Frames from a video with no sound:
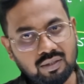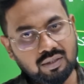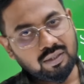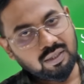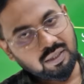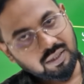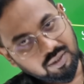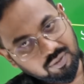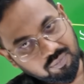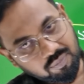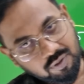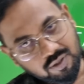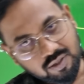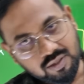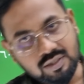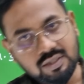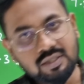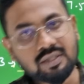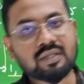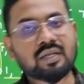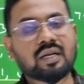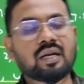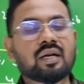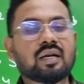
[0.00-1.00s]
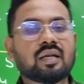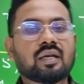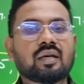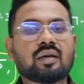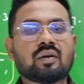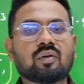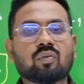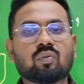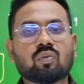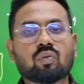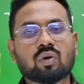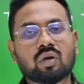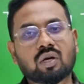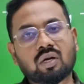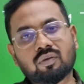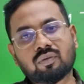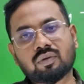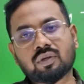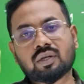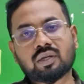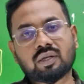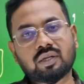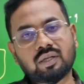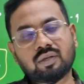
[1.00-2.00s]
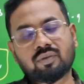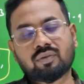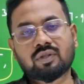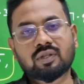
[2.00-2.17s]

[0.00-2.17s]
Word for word: இதை நீ படிச்சினாலே ஓரளவுக்கு நீ